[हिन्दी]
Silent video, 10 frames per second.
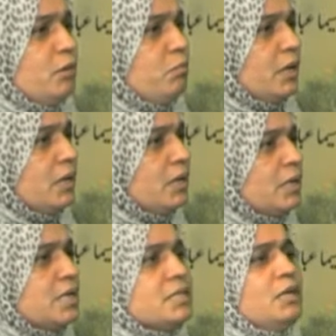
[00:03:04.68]
पे
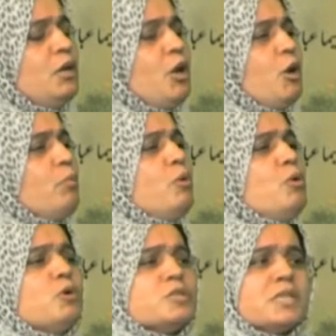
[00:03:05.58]
खंदजन
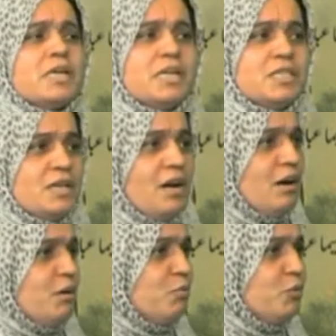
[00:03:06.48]
फूकों से ये
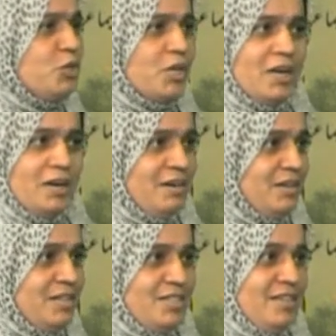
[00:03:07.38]
चराग
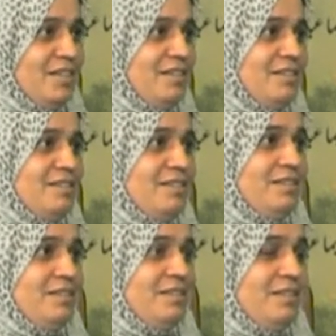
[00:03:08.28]
बुझाया ना
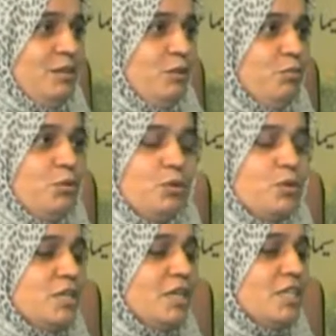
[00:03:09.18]
जाएगा
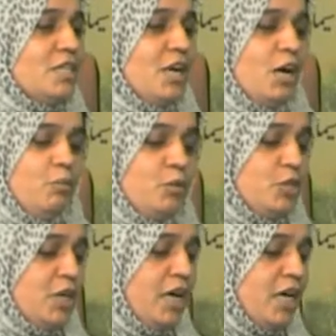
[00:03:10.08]
फूकों से ये चराग
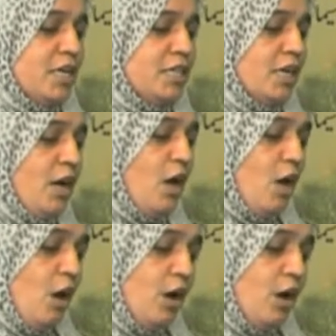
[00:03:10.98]
बुझाया ना जाएगा और